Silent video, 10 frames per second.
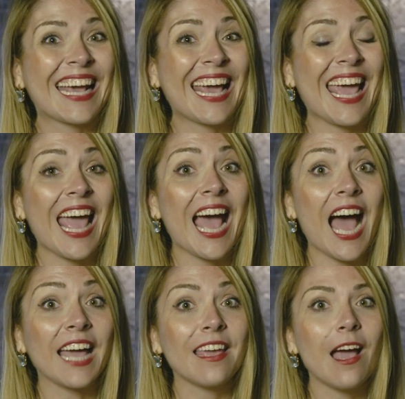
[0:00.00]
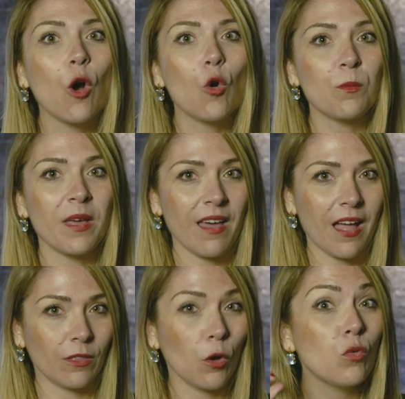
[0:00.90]
Que haya
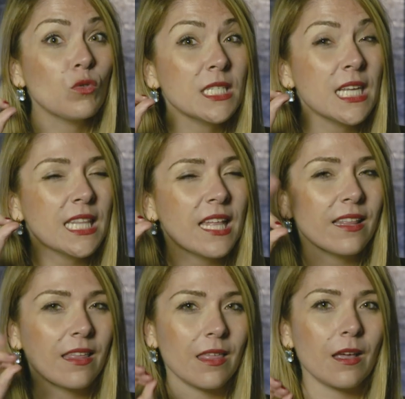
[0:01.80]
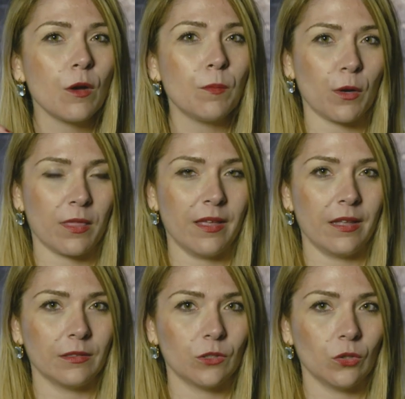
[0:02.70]
humedad, un
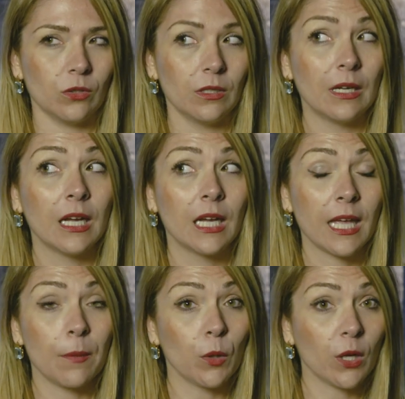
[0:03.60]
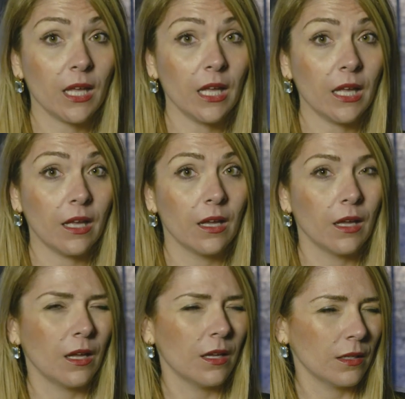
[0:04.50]
75%. ¿Que por qué?
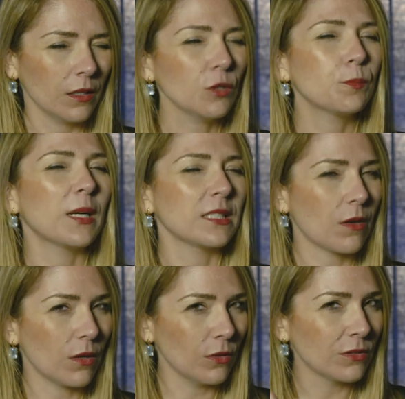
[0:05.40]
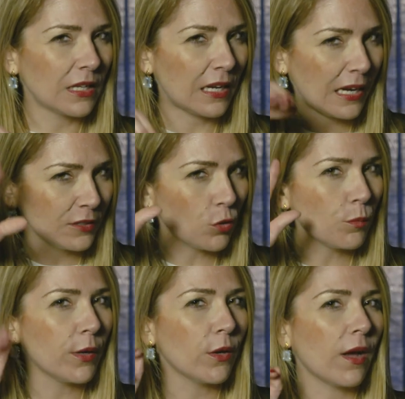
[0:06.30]
¿Qué os pasa cuando os dejáis
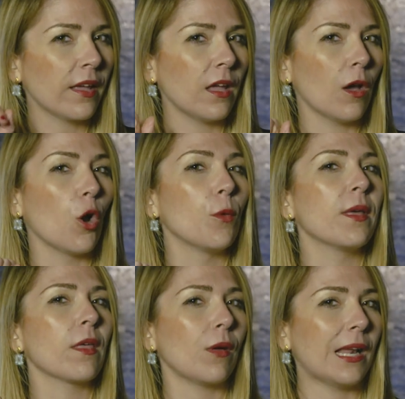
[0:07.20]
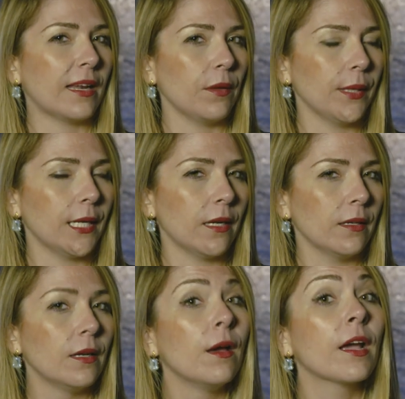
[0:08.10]
un vino ahí olvidado en la nevera?
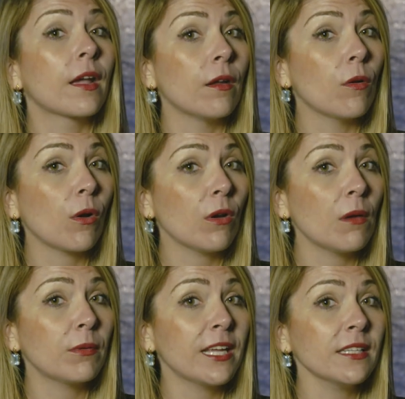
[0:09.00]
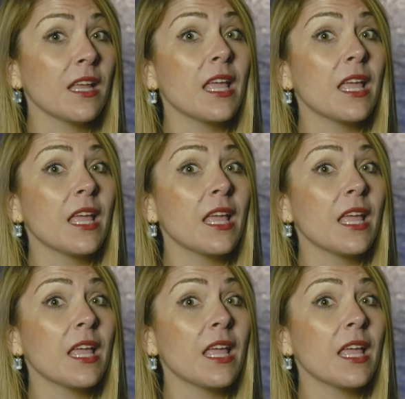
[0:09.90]
Que luego lo abrís